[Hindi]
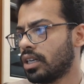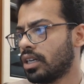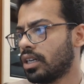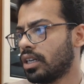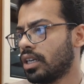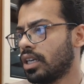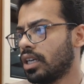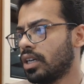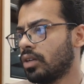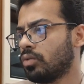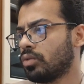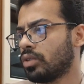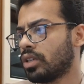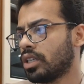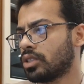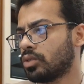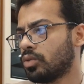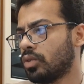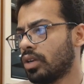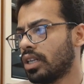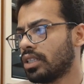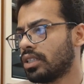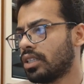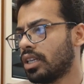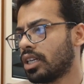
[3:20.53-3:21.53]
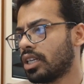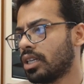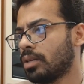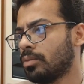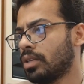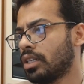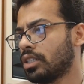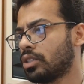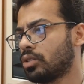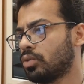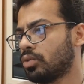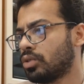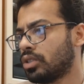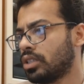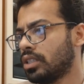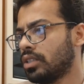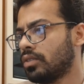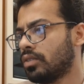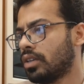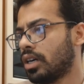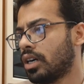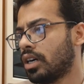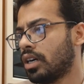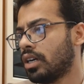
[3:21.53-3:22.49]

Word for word: का है उनका सवाल था कि मैं छुट्टी